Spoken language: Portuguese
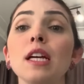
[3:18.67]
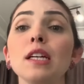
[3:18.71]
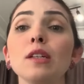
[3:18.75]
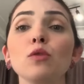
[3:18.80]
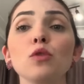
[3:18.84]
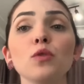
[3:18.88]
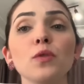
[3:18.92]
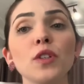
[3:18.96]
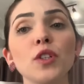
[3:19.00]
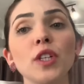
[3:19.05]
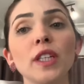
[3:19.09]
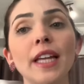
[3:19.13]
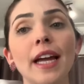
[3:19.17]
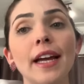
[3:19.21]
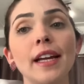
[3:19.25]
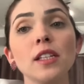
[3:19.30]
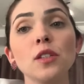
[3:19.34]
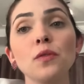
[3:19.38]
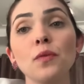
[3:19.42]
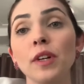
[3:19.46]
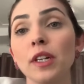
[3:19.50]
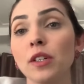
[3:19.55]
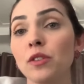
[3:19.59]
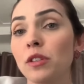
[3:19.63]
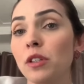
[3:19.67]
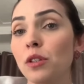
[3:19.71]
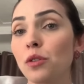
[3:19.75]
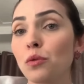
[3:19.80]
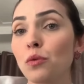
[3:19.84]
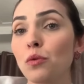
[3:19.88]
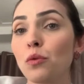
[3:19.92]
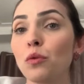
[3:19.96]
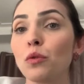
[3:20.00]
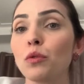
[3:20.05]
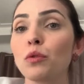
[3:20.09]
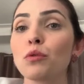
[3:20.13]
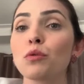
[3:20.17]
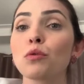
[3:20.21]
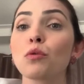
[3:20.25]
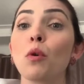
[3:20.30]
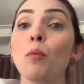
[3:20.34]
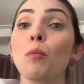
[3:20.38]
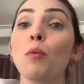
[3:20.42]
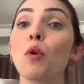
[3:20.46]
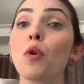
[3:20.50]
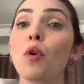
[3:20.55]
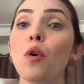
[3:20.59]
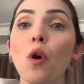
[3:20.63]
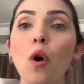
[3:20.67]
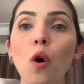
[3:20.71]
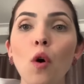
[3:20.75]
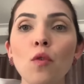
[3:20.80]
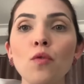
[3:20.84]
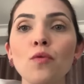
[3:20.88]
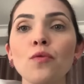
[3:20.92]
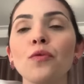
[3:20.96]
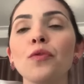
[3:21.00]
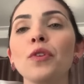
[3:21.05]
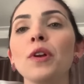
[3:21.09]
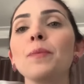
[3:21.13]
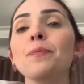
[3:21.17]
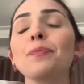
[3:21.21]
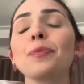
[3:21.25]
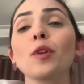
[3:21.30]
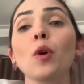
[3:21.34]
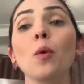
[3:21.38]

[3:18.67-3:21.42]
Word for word: Nos vegetais verdes escuros, como couve,